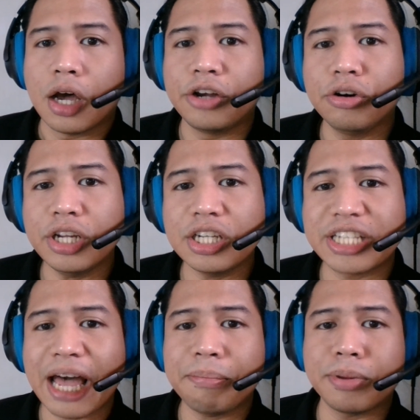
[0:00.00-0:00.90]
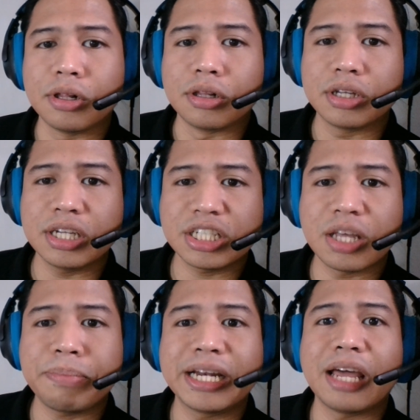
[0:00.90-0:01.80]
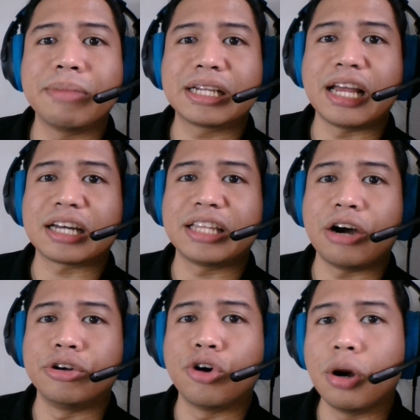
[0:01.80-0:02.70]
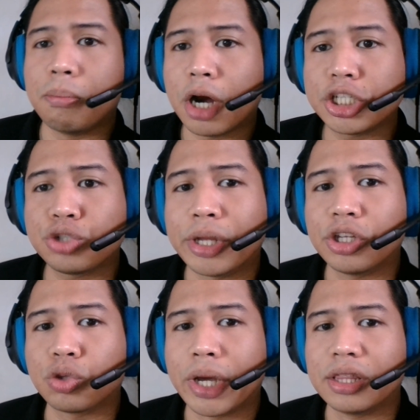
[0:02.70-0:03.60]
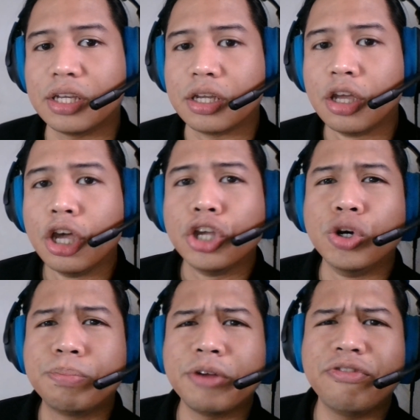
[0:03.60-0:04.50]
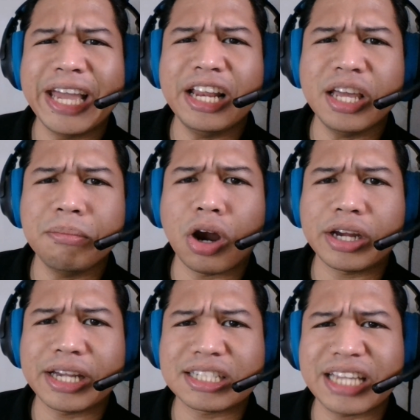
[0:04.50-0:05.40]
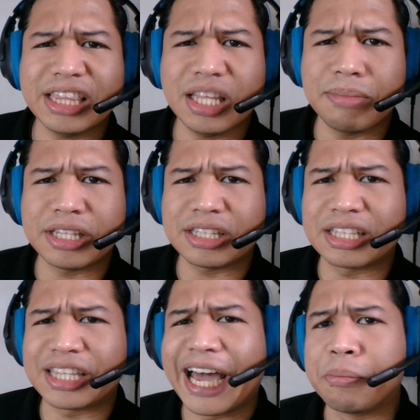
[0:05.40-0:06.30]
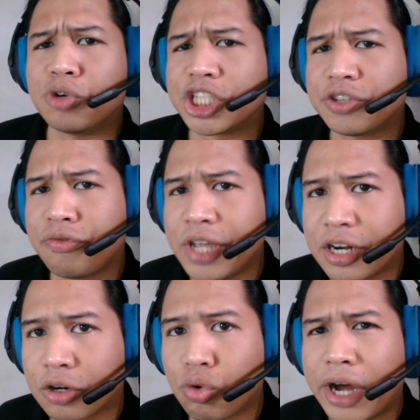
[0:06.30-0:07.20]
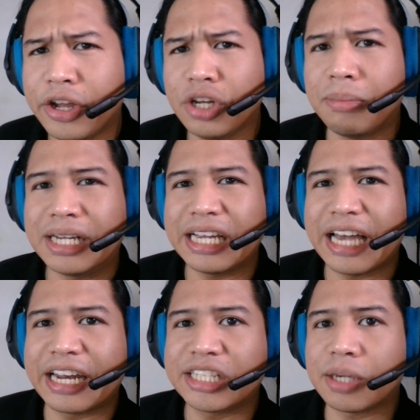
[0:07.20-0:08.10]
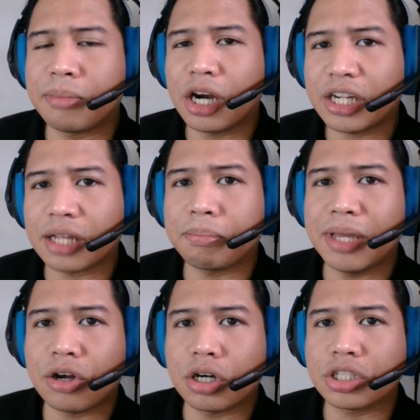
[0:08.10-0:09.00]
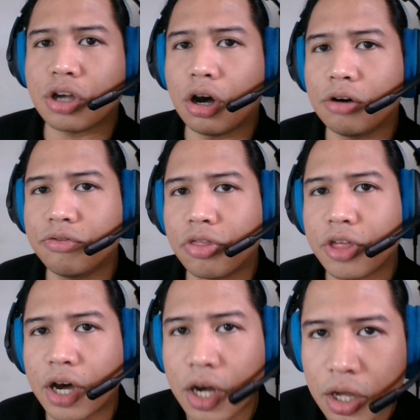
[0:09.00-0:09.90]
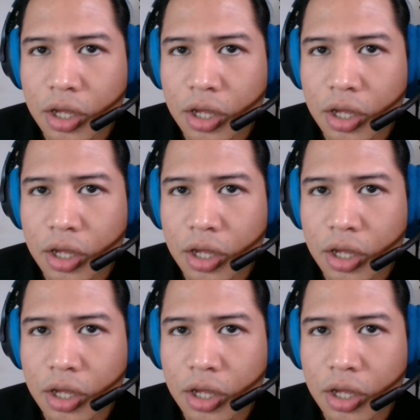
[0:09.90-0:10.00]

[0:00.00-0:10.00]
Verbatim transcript: A good example is the pandemic lockdown noong March 2020. Yung prevailing market sentiment at the time was fear kung ano yung mangyayari sa market because of the